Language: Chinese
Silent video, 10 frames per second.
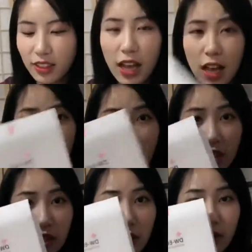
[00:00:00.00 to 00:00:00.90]
还有一
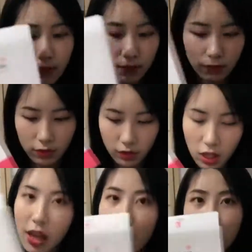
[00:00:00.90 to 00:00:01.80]
个这个，
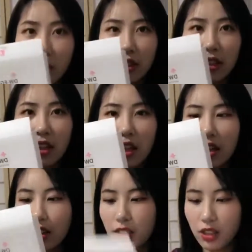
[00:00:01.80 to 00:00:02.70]
还说这
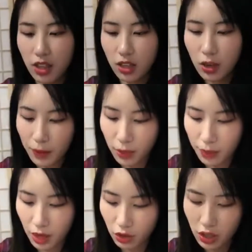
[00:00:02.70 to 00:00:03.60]
个也特别特
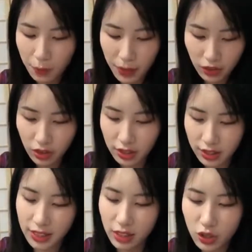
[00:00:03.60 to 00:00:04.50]
别好用，特别就是
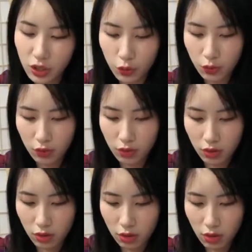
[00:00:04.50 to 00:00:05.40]
急救，
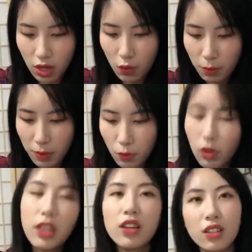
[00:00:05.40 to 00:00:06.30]
因为面
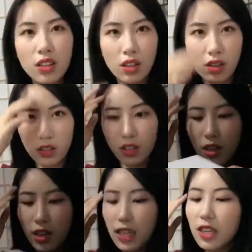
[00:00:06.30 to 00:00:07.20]
膜一盒
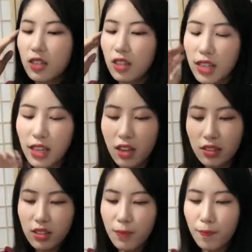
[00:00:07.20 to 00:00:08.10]
一盒也要
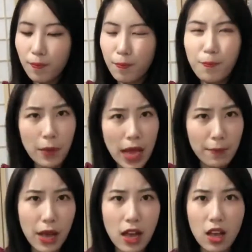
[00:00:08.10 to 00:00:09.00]
近
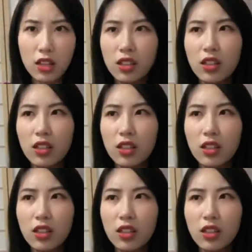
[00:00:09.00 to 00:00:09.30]
百吧，